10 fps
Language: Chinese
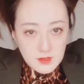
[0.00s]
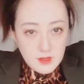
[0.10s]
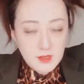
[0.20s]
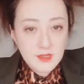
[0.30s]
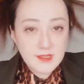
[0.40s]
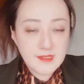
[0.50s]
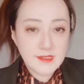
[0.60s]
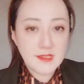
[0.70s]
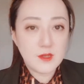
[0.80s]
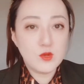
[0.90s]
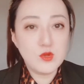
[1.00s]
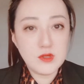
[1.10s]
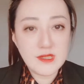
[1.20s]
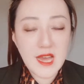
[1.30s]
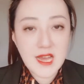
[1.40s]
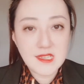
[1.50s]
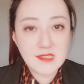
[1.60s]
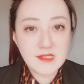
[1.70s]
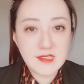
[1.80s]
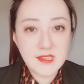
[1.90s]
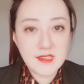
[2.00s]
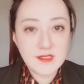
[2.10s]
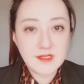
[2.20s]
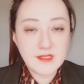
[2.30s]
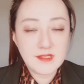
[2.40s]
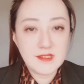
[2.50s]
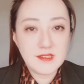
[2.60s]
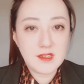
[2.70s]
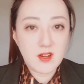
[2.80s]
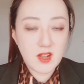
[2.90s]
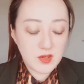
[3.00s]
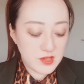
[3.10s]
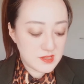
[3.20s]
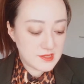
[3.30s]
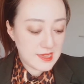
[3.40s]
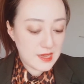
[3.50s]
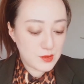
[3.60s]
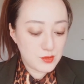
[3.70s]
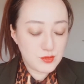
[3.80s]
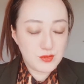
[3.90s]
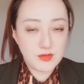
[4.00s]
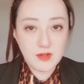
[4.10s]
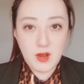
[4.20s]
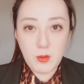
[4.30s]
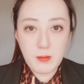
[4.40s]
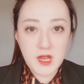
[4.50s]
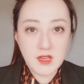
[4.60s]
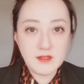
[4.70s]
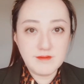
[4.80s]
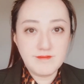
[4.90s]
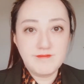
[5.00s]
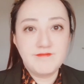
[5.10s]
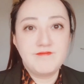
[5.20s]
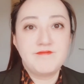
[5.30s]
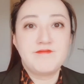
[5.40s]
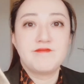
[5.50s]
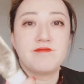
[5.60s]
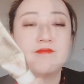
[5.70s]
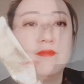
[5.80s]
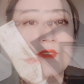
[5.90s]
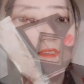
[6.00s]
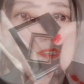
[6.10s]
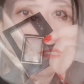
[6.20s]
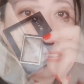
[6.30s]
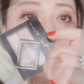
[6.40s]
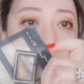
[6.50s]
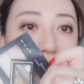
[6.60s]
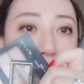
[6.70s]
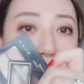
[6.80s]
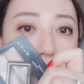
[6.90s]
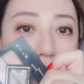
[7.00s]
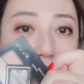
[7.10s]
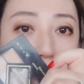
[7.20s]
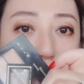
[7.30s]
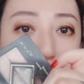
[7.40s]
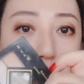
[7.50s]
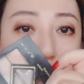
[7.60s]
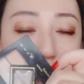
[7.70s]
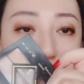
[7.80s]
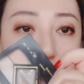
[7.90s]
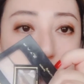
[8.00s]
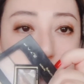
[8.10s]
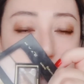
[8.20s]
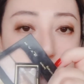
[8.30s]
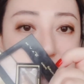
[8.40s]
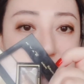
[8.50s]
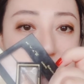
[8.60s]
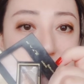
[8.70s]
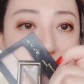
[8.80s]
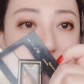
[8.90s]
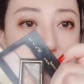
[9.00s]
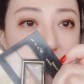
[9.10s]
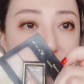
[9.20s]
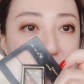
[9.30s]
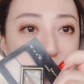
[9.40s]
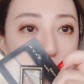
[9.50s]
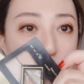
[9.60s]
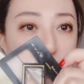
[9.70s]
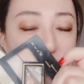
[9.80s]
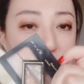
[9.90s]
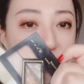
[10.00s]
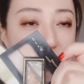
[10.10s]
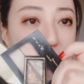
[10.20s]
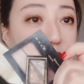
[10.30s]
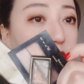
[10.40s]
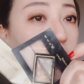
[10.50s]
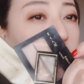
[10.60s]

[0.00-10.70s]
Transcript: 唉，今天伦敦大阴天，早上有点下雨，好吧。接下来这个盘真的是无敌怒推，希望你们大家都入一下，真